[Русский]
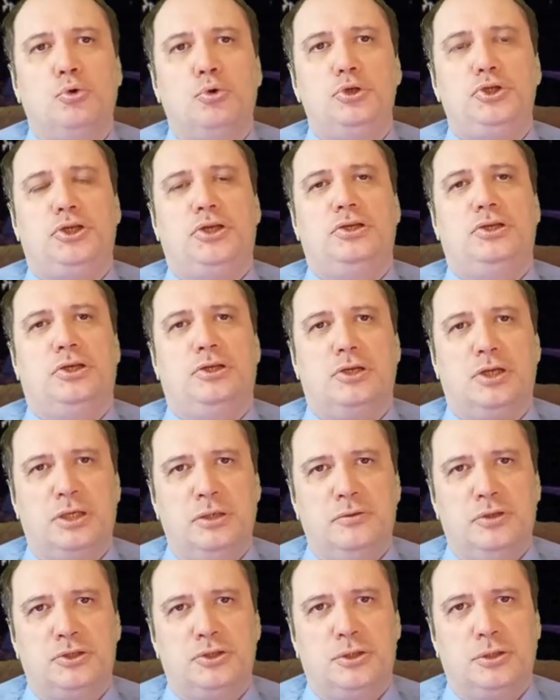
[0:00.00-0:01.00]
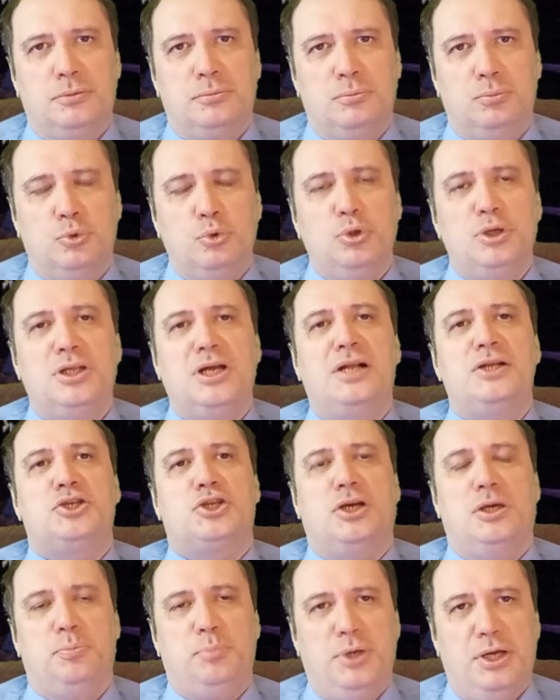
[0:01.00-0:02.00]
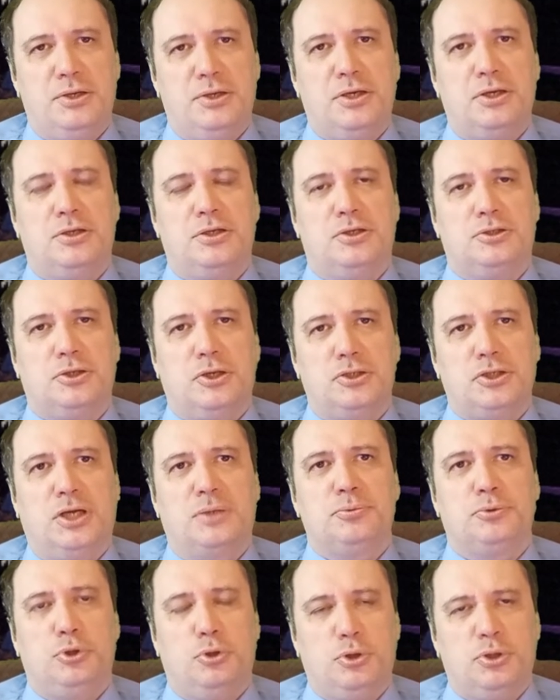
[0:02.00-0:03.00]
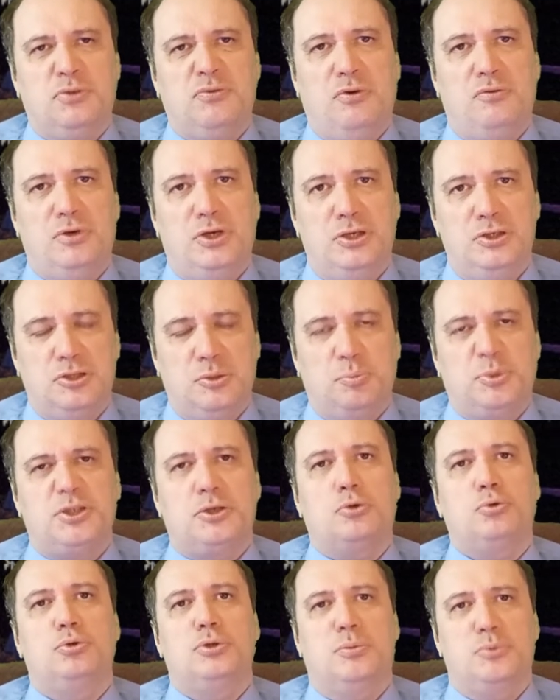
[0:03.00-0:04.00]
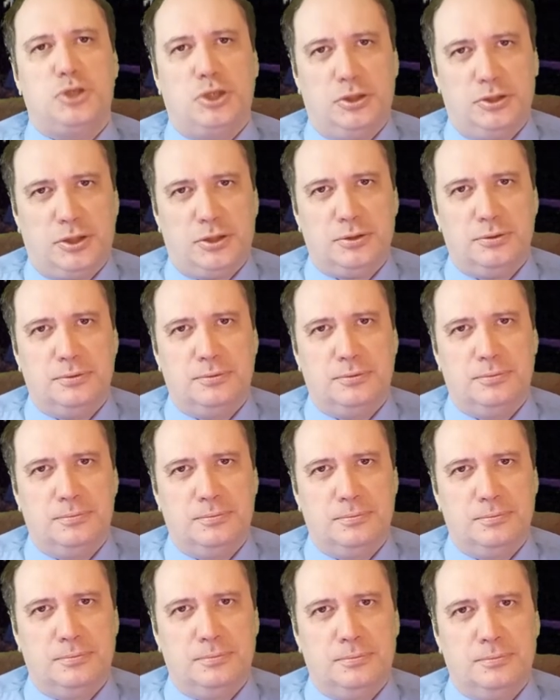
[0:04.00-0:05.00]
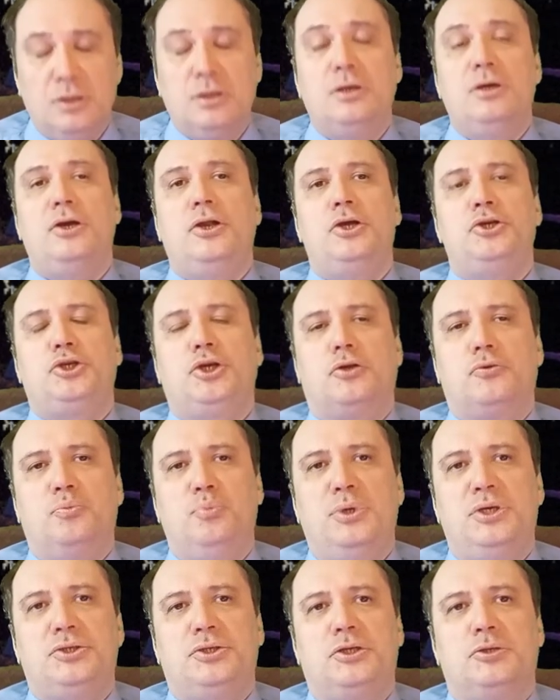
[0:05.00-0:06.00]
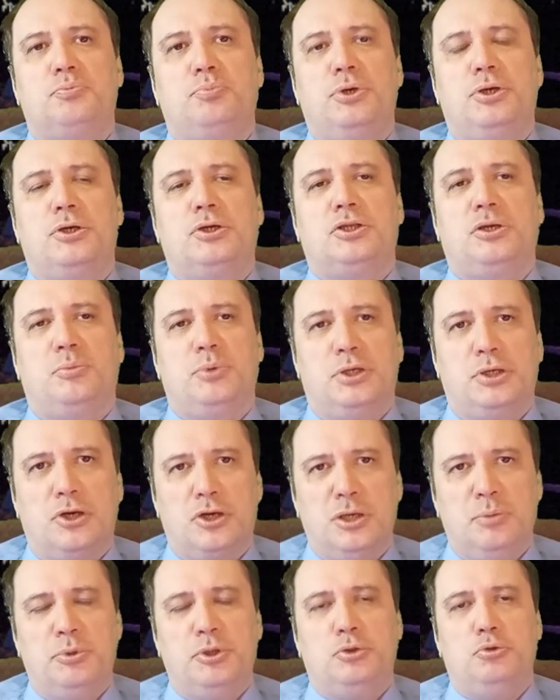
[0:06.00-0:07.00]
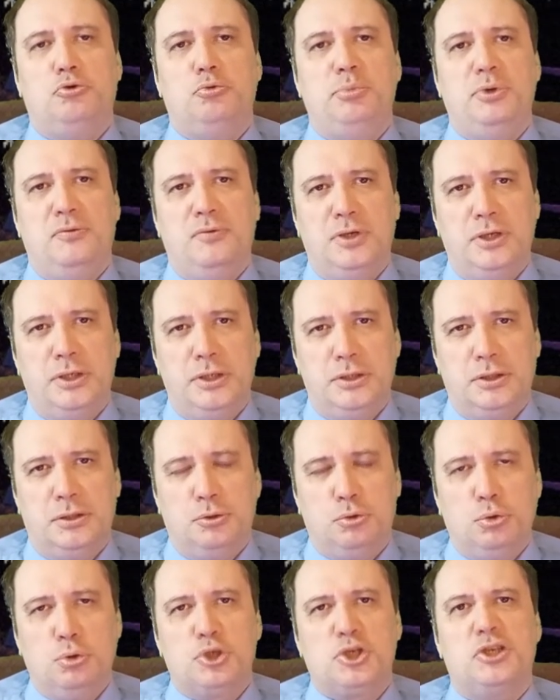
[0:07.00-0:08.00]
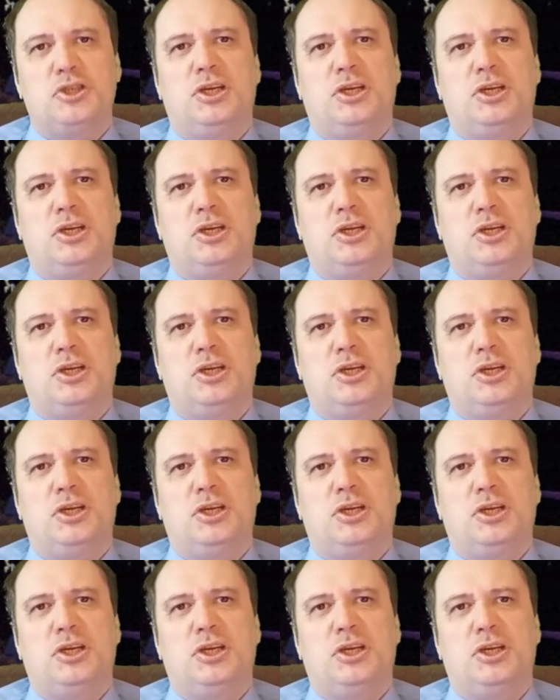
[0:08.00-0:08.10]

очень не нравится, но и дальше опять, как я сказал, все развивается по законам жанра. Ричард вместе с пиратами грабит, убивает, тоже